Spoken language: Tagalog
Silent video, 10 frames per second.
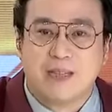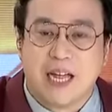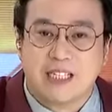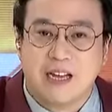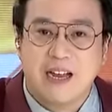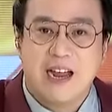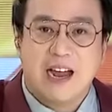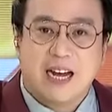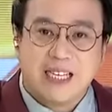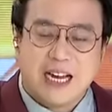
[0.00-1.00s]
batas?
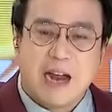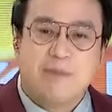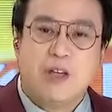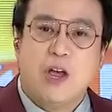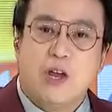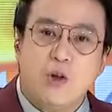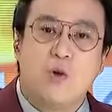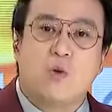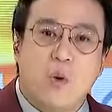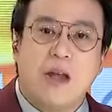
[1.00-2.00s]
Kasi
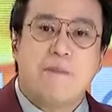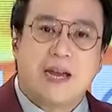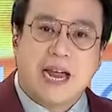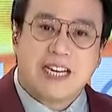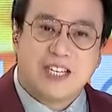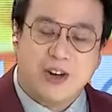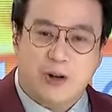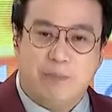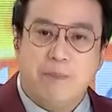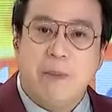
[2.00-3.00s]
yung
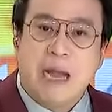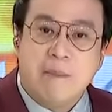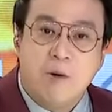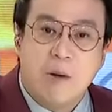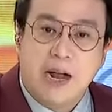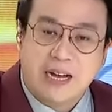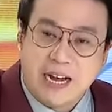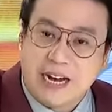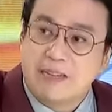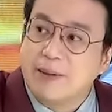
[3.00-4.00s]
qualification, minimum ang
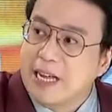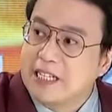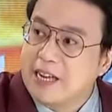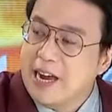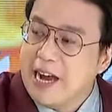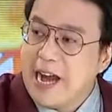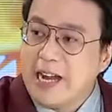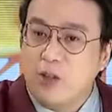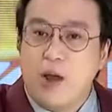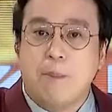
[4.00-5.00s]
nilagay sa batas.
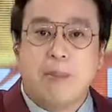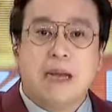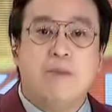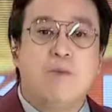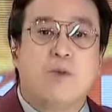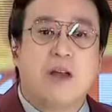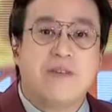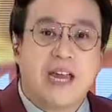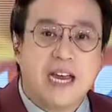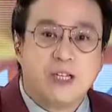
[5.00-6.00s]
Ito mm. yung minimum
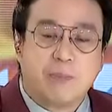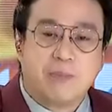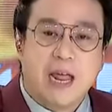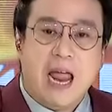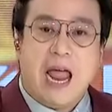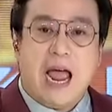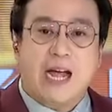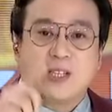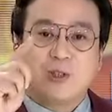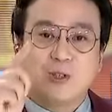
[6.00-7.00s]
qualification.
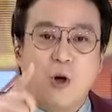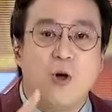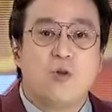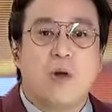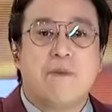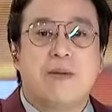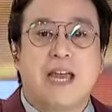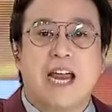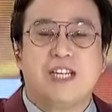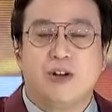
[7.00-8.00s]
Ang totoong
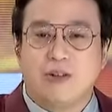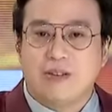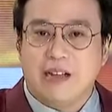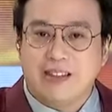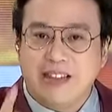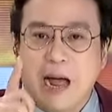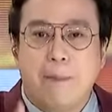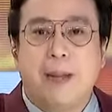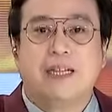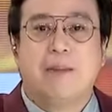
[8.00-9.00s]
qualification,
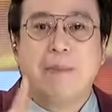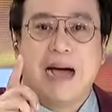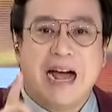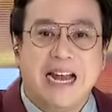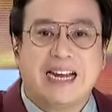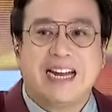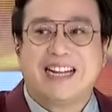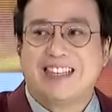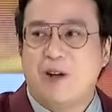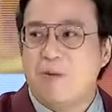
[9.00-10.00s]
dapat mahal ka
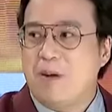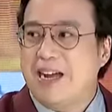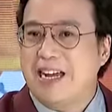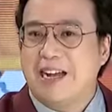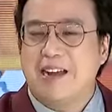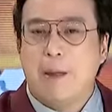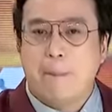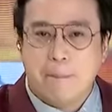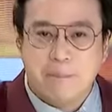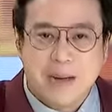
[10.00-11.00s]
ng taong bayan,
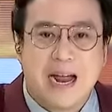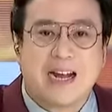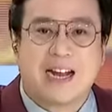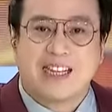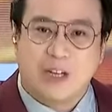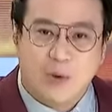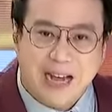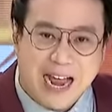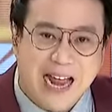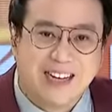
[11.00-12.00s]

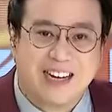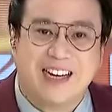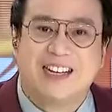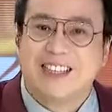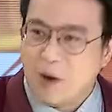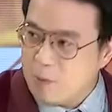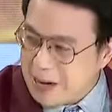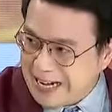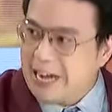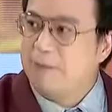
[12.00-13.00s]
pinagkatiwalaan ka ng taong
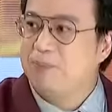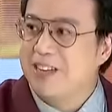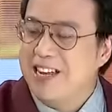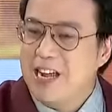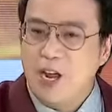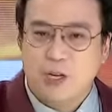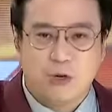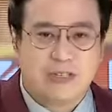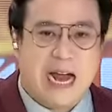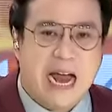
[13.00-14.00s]
bayan. Tama.
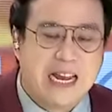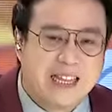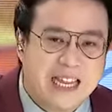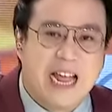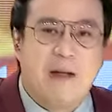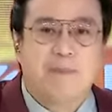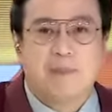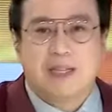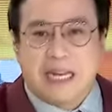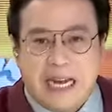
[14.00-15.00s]
So kahit na
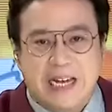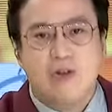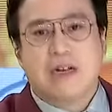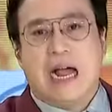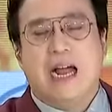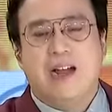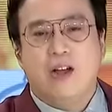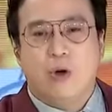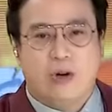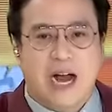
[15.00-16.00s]
matalino
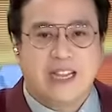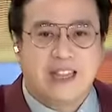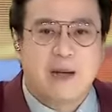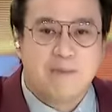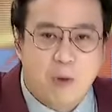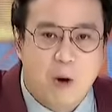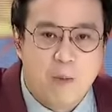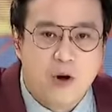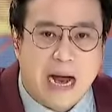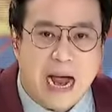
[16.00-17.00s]
ka o kahit na
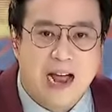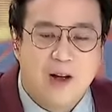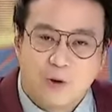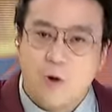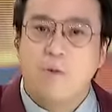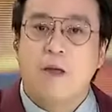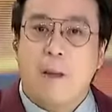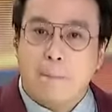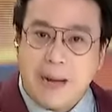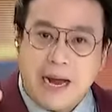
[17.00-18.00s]
bobo ka, kung
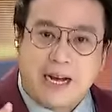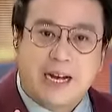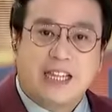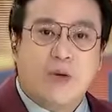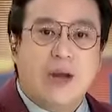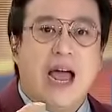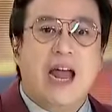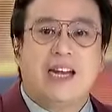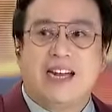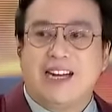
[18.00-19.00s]

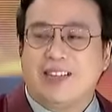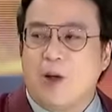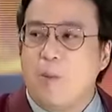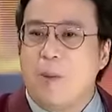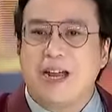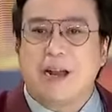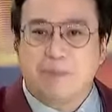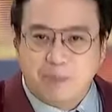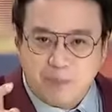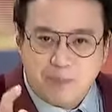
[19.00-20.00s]
pinagkatiwalaan ka ng taong bayan,
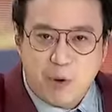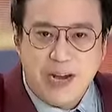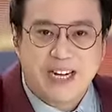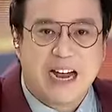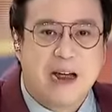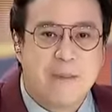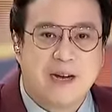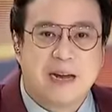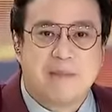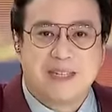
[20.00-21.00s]
pwede ka
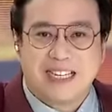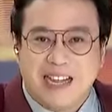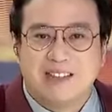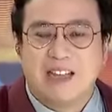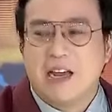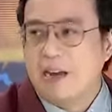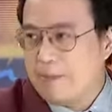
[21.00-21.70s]
maging presidente ng